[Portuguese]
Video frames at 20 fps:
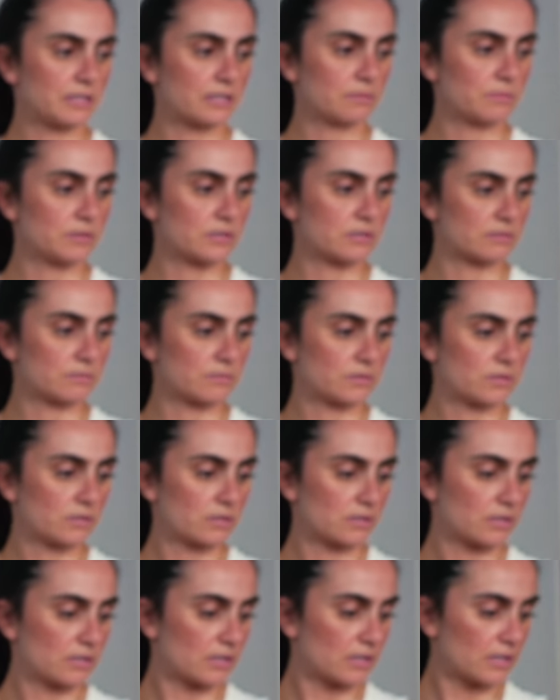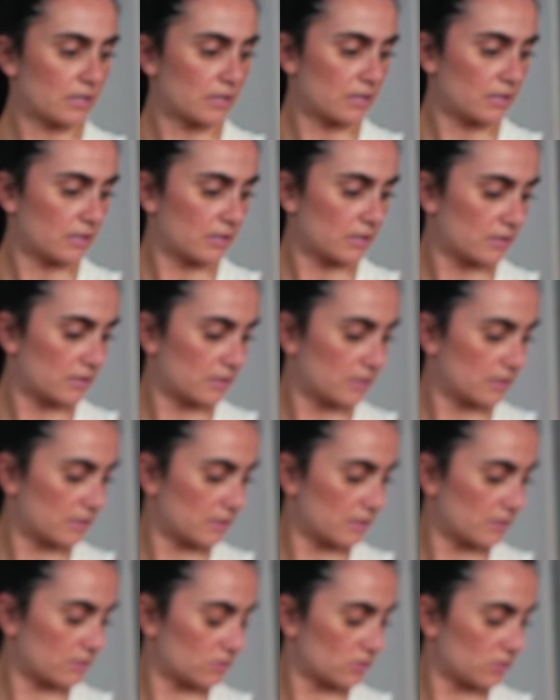as vitaminas injetáveis,
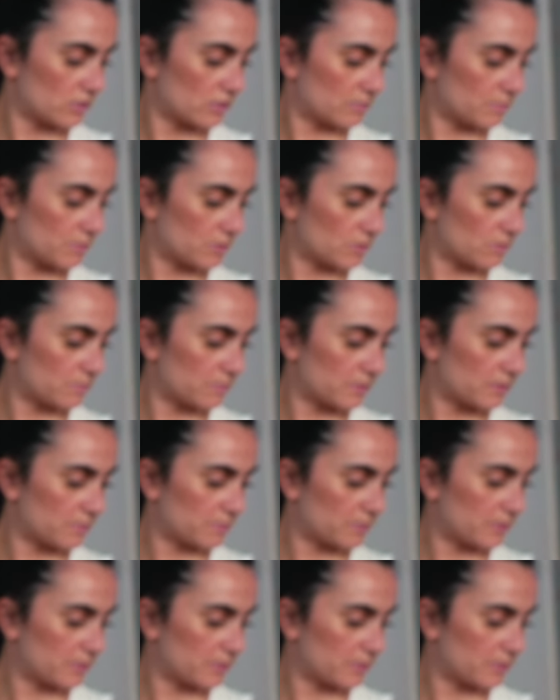como as vitaminas